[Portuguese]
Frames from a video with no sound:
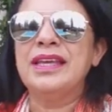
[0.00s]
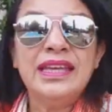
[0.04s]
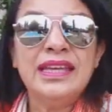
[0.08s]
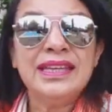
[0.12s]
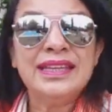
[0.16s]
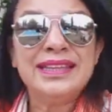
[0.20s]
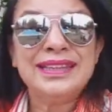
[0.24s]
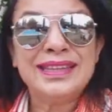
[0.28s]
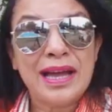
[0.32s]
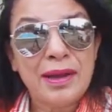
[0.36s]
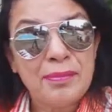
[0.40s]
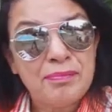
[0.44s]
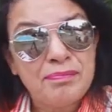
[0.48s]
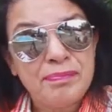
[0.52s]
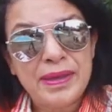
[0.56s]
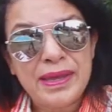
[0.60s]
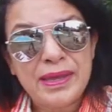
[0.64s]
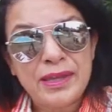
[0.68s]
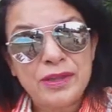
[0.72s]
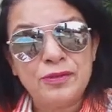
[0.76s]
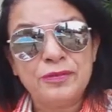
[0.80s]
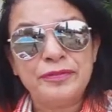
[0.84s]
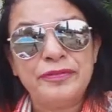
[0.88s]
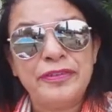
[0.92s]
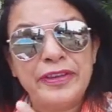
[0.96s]
E
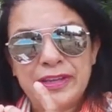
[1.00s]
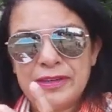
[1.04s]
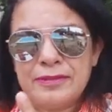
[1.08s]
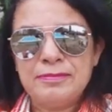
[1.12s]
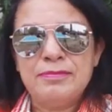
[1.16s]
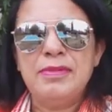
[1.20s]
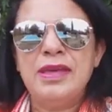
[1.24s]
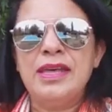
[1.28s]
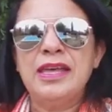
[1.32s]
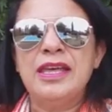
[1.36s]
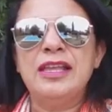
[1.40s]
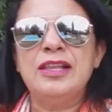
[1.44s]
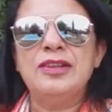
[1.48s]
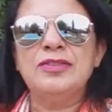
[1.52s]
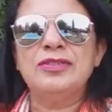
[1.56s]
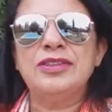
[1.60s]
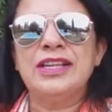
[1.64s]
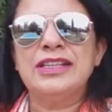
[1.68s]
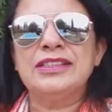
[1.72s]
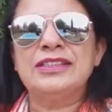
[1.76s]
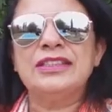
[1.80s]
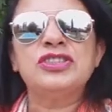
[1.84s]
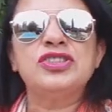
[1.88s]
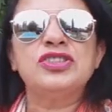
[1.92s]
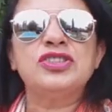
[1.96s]
também o vermelho
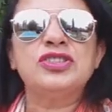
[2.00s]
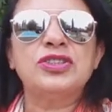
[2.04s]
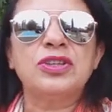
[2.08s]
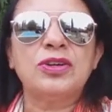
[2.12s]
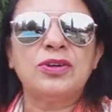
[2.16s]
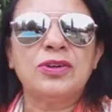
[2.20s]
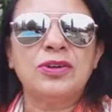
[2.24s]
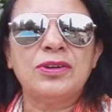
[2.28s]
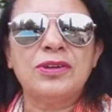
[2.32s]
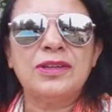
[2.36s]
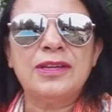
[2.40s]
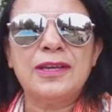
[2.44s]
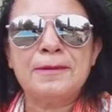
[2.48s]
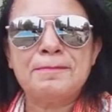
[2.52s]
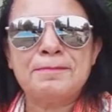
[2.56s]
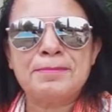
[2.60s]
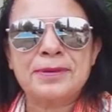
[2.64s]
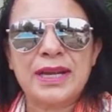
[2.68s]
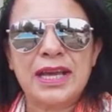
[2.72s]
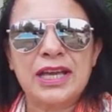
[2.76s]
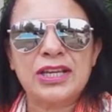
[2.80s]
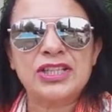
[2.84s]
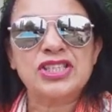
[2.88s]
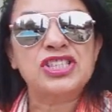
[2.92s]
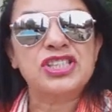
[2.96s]
nessa história
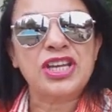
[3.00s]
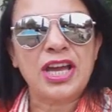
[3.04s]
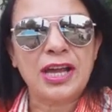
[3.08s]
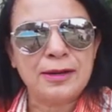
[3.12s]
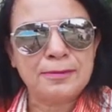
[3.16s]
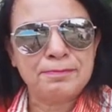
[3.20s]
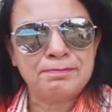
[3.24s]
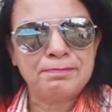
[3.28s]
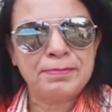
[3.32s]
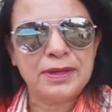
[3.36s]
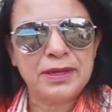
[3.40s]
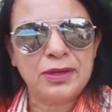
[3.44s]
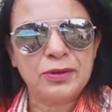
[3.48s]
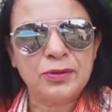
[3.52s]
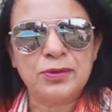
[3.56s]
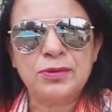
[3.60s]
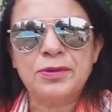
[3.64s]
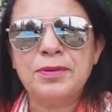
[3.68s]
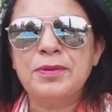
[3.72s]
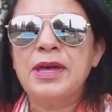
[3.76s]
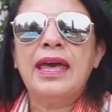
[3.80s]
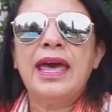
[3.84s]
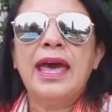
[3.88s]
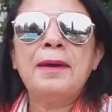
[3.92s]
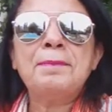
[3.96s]
para Charles
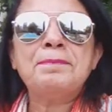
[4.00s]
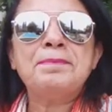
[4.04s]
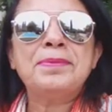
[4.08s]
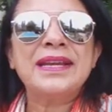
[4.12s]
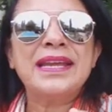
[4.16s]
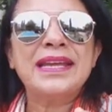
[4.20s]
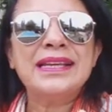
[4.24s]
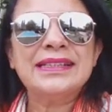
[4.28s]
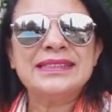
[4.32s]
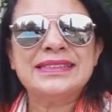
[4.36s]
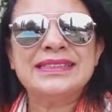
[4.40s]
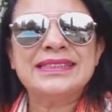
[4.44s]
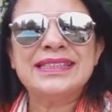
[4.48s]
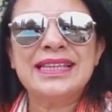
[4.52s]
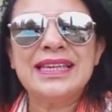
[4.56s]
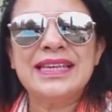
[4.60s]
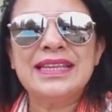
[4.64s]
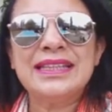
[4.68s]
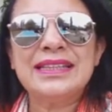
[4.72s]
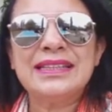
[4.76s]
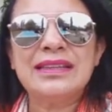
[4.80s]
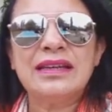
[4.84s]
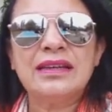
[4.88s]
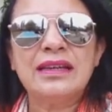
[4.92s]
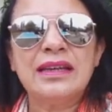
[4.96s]
Perrault
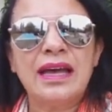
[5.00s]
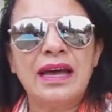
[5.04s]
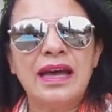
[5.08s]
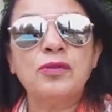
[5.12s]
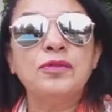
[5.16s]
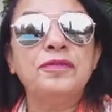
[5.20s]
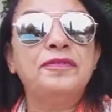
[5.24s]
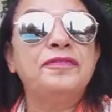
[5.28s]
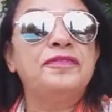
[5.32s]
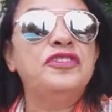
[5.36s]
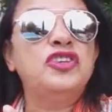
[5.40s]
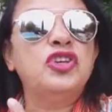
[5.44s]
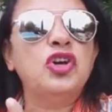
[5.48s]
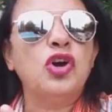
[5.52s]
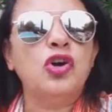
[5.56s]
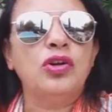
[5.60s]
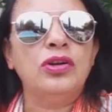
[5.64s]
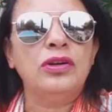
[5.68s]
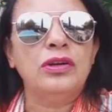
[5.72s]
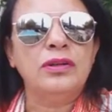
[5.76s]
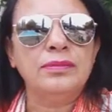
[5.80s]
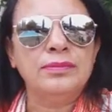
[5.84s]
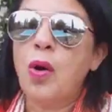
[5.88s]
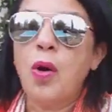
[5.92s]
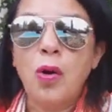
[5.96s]
representa o
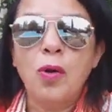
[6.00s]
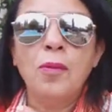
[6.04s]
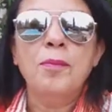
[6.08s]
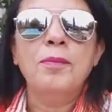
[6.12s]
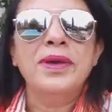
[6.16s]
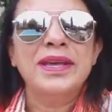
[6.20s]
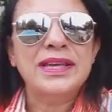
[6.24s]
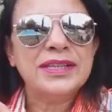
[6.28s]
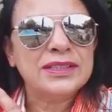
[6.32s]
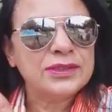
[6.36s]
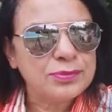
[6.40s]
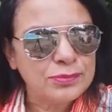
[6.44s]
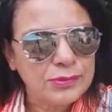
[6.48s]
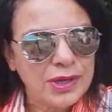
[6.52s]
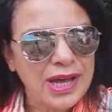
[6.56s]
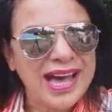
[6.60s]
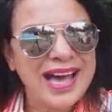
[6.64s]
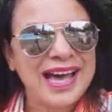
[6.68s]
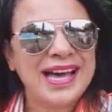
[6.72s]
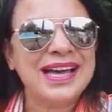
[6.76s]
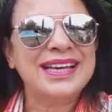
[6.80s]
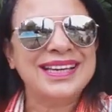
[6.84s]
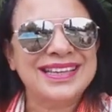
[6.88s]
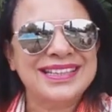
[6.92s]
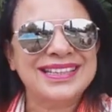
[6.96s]
viol, ou mesmo
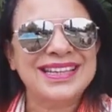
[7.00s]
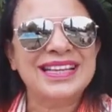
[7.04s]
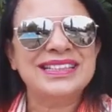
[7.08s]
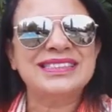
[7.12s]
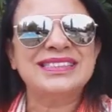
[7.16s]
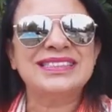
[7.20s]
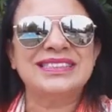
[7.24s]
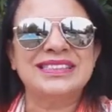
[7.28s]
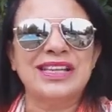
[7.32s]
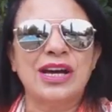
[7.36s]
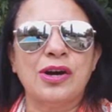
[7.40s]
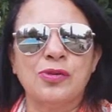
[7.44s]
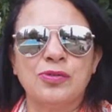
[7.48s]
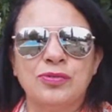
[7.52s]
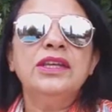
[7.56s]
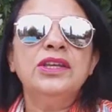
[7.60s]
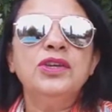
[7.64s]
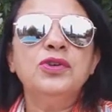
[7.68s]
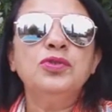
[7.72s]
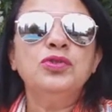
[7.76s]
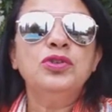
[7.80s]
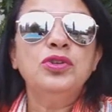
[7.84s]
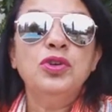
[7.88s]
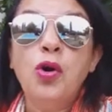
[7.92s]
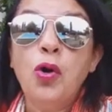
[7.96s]
a agressão.
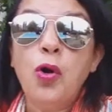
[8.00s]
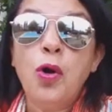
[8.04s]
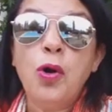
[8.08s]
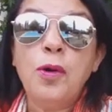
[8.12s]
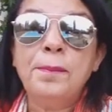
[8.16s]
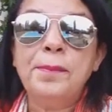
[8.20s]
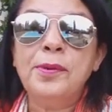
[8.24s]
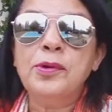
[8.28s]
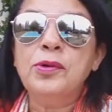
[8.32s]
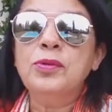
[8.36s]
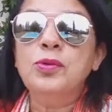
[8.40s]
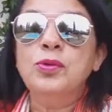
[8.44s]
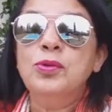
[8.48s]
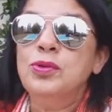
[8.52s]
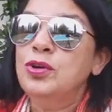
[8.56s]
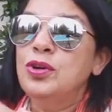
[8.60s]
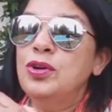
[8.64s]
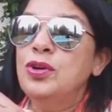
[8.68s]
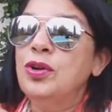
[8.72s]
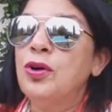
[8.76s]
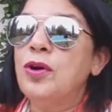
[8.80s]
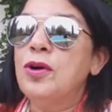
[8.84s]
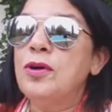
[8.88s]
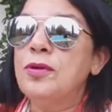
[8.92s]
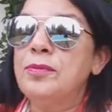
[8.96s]
E o lobo, o
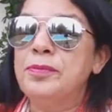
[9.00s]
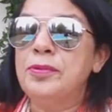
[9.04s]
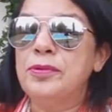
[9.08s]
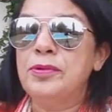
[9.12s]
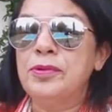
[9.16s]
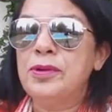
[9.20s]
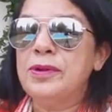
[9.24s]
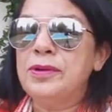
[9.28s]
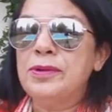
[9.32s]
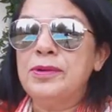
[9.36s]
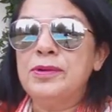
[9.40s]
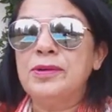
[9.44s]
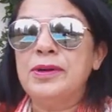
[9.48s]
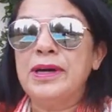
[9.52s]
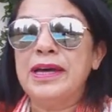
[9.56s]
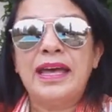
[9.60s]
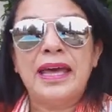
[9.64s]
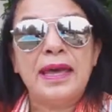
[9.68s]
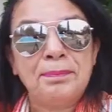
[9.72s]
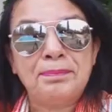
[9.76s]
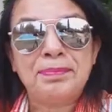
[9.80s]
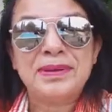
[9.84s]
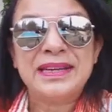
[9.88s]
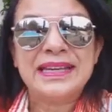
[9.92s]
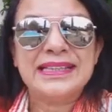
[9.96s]
lobo
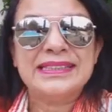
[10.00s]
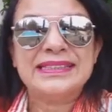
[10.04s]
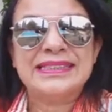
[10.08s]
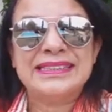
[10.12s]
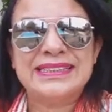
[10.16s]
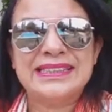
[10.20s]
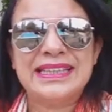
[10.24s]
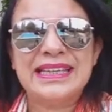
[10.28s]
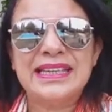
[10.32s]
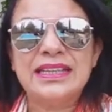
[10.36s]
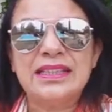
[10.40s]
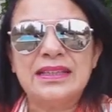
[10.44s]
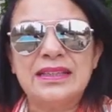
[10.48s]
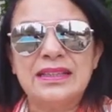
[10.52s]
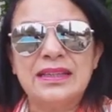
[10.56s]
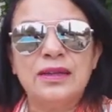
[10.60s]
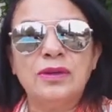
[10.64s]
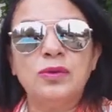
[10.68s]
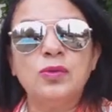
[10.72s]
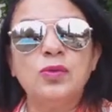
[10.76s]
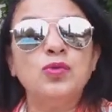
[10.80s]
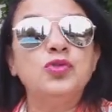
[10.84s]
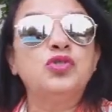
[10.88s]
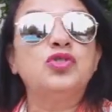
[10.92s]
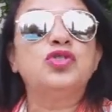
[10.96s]

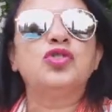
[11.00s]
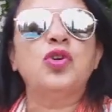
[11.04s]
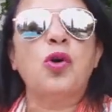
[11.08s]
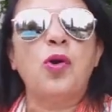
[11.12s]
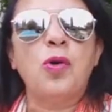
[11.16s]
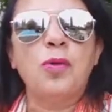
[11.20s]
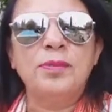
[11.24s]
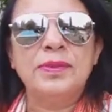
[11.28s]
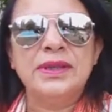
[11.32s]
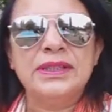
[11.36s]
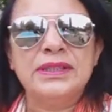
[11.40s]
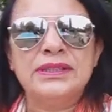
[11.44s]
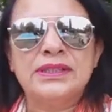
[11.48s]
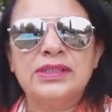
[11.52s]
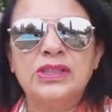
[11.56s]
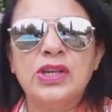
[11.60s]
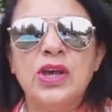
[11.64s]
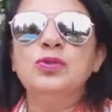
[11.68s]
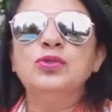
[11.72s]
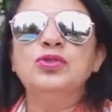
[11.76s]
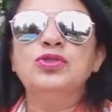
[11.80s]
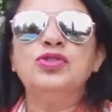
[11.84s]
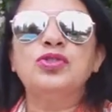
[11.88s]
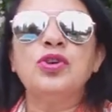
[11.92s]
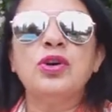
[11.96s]
representa os homens,
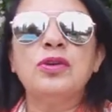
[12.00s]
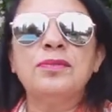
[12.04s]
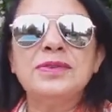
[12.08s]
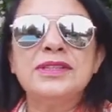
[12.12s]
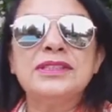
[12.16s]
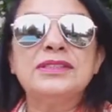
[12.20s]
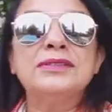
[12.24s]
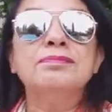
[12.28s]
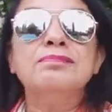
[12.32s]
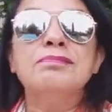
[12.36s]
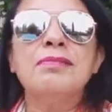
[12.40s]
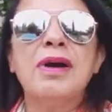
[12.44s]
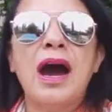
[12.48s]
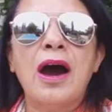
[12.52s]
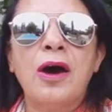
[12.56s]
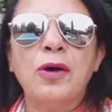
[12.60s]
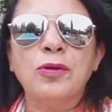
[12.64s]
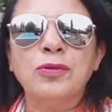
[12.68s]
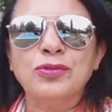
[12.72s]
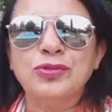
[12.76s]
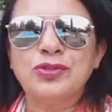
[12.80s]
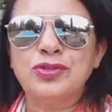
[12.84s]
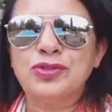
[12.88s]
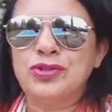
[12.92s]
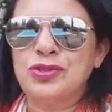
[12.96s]
os homens
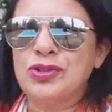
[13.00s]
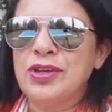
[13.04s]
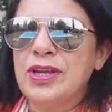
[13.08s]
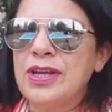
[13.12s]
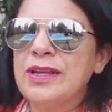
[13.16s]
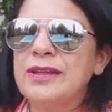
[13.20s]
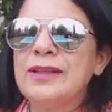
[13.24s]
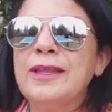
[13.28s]
maus.